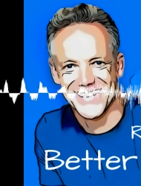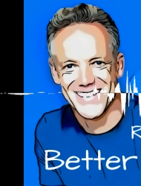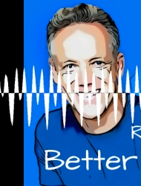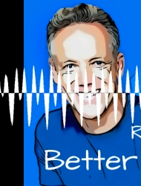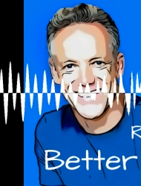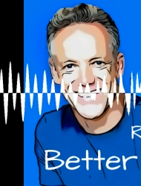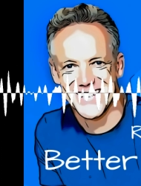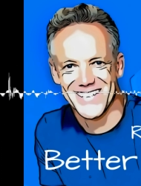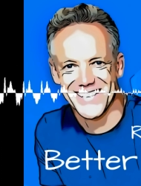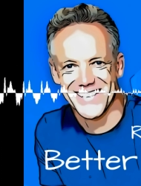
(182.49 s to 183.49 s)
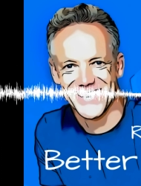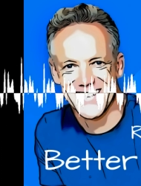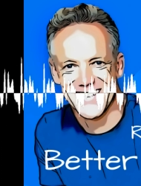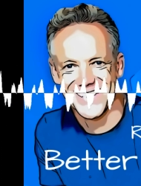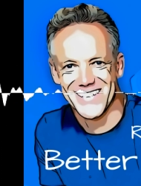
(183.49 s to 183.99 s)
spannende und auch
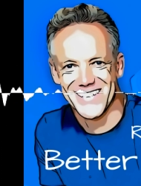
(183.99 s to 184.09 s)
fordernde